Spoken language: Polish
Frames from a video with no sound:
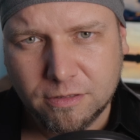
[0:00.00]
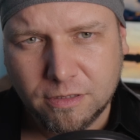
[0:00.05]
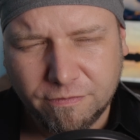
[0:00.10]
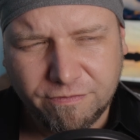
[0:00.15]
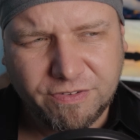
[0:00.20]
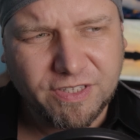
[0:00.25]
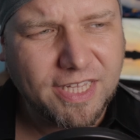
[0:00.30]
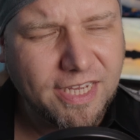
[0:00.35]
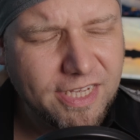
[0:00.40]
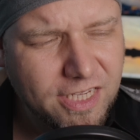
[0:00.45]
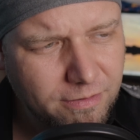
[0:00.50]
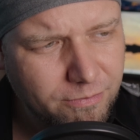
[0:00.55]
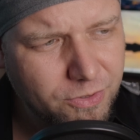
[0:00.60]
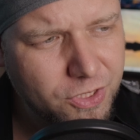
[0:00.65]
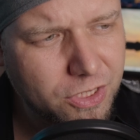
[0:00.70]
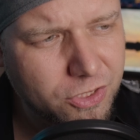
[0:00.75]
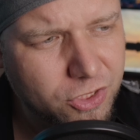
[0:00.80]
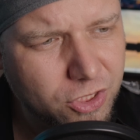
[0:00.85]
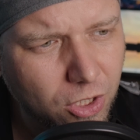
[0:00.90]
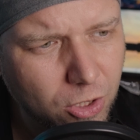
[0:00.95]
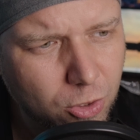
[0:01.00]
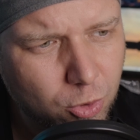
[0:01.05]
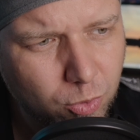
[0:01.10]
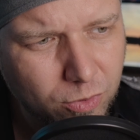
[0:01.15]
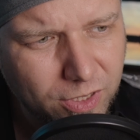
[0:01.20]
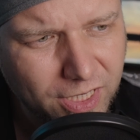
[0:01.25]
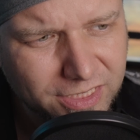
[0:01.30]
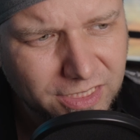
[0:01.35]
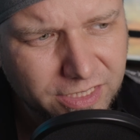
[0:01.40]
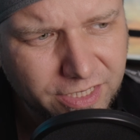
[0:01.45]
Wydaje mi się, że
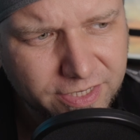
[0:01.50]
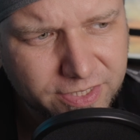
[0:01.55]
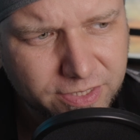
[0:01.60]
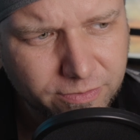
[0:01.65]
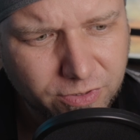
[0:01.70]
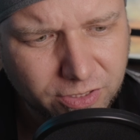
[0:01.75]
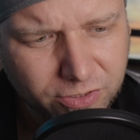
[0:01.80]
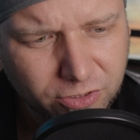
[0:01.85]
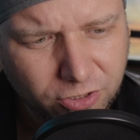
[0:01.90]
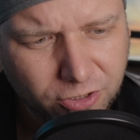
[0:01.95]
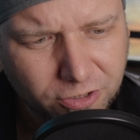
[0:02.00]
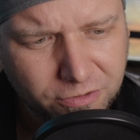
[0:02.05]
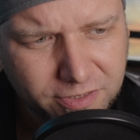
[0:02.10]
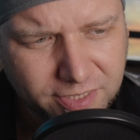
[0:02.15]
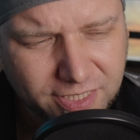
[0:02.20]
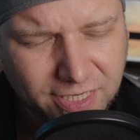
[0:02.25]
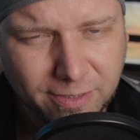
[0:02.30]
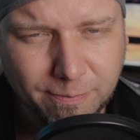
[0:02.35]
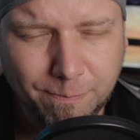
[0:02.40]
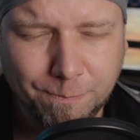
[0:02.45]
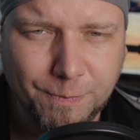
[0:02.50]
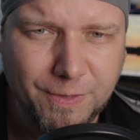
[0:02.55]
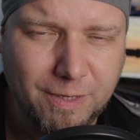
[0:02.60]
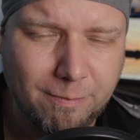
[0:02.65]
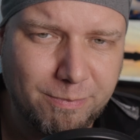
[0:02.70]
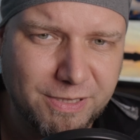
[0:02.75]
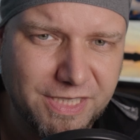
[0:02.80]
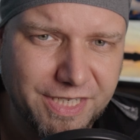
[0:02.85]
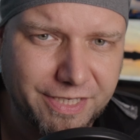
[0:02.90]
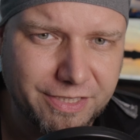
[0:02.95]
okulary nie są tak do końca
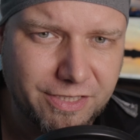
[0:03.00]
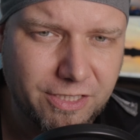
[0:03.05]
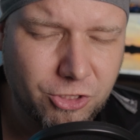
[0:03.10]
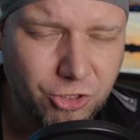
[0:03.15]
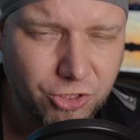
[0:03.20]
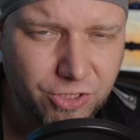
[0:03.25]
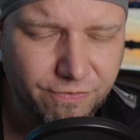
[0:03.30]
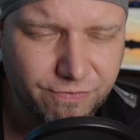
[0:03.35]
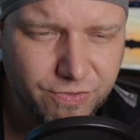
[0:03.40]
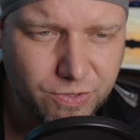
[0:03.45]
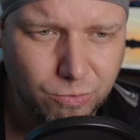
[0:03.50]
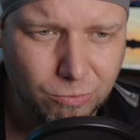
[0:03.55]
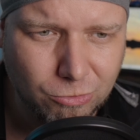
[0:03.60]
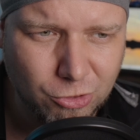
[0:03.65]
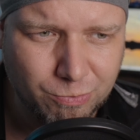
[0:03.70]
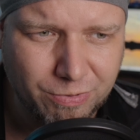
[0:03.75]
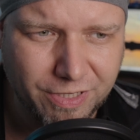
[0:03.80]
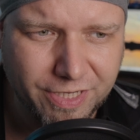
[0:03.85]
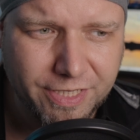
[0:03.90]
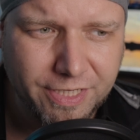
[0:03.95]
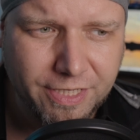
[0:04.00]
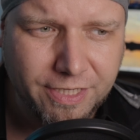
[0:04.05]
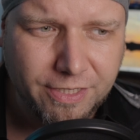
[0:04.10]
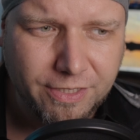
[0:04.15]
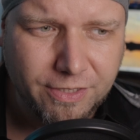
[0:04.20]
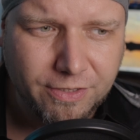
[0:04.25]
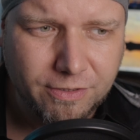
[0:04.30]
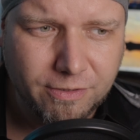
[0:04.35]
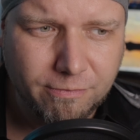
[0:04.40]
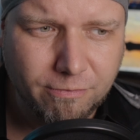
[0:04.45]
praktyczne w służbie
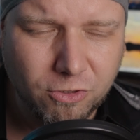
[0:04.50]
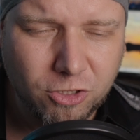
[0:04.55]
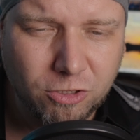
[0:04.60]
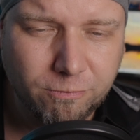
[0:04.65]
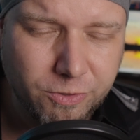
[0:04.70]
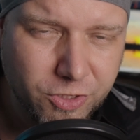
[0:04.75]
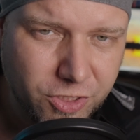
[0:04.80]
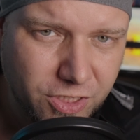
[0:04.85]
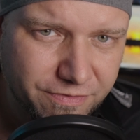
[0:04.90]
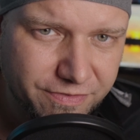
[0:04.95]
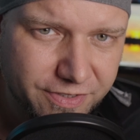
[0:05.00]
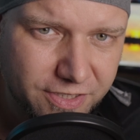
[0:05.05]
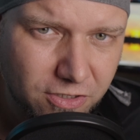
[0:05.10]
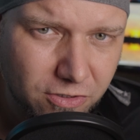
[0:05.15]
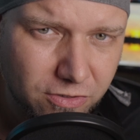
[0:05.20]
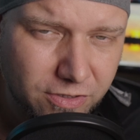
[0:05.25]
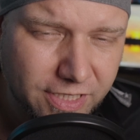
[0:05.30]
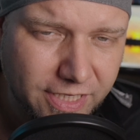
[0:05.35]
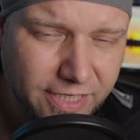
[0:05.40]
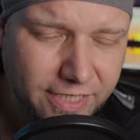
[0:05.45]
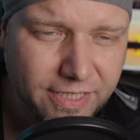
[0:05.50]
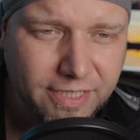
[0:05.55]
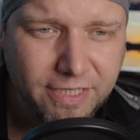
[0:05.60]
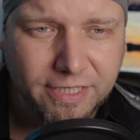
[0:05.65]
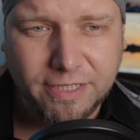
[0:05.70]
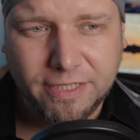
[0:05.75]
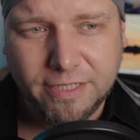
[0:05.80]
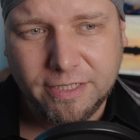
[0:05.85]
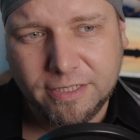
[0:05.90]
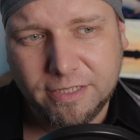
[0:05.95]
mogą być niewygodne,
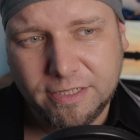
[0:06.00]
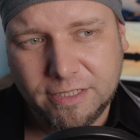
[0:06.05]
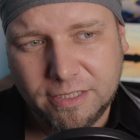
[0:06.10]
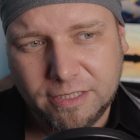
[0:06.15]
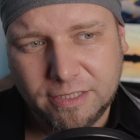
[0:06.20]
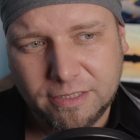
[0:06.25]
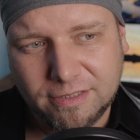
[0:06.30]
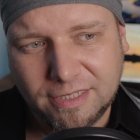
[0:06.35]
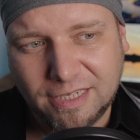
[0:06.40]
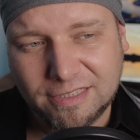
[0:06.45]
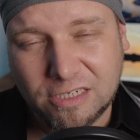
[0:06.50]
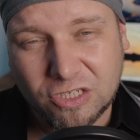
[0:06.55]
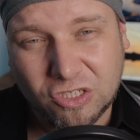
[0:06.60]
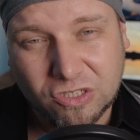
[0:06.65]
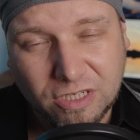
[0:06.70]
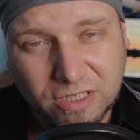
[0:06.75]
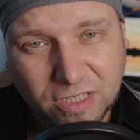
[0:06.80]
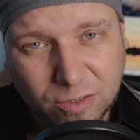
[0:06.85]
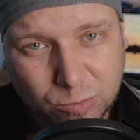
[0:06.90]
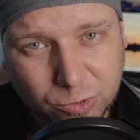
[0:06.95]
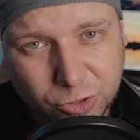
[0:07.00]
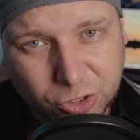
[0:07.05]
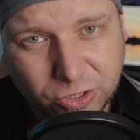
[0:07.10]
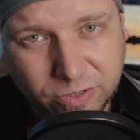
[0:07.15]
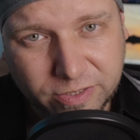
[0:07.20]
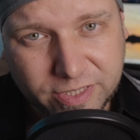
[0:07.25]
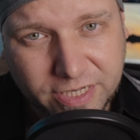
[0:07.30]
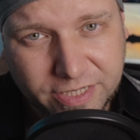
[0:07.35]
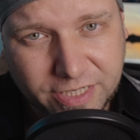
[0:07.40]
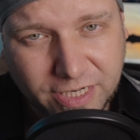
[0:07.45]
e, narażone na
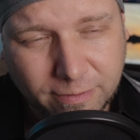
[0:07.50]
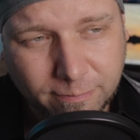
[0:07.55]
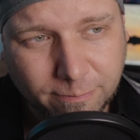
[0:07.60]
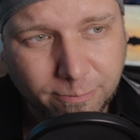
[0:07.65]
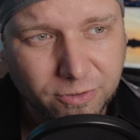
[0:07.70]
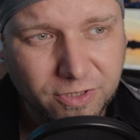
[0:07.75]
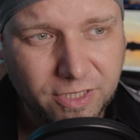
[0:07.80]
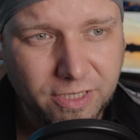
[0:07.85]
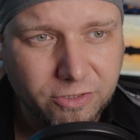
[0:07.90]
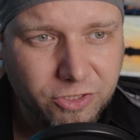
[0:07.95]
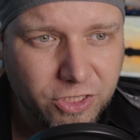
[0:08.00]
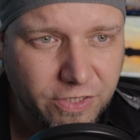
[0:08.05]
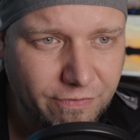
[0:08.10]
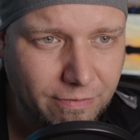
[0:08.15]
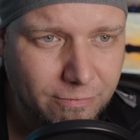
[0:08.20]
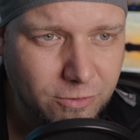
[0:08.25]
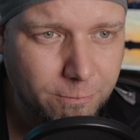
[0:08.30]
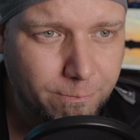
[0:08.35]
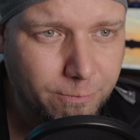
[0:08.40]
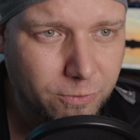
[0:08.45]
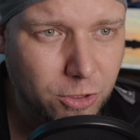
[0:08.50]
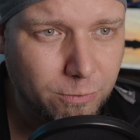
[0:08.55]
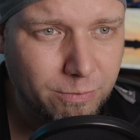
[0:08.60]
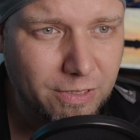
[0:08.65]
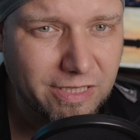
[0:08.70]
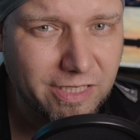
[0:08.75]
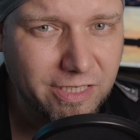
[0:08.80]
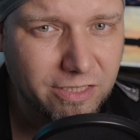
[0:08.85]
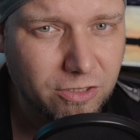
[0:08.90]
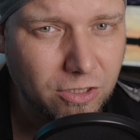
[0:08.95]
uszkodzenia. Podejrzewam, że
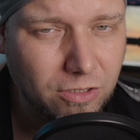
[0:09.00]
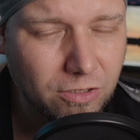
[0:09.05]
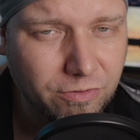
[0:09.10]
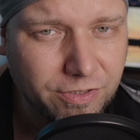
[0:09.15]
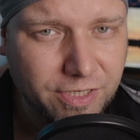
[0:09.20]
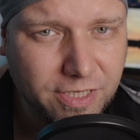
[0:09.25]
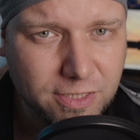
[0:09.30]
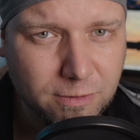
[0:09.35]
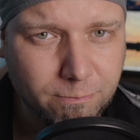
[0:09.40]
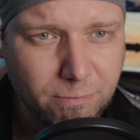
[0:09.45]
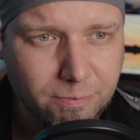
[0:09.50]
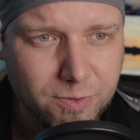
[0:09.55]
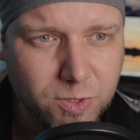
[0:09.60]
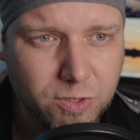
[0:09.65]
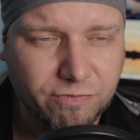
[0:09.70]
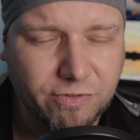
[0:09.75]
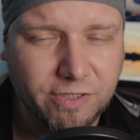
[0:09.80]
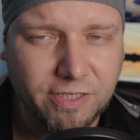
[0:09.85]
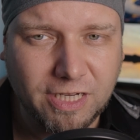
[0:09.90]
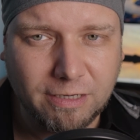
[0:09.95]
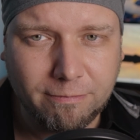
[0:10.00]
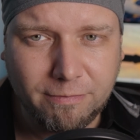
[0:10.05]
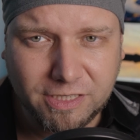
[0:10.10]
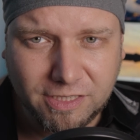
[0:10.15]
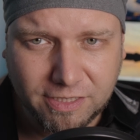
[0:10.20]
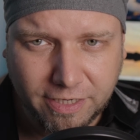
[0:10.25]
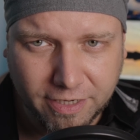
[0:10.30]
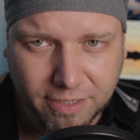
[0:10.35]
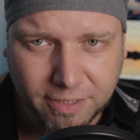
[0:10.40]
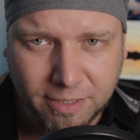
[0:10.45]
podobne technologie są po prostu w tych
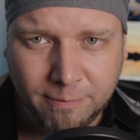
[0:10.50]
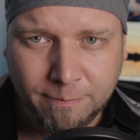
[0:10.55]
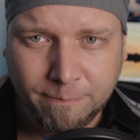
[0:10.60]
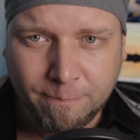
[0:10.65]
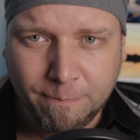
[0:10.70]
kamelkach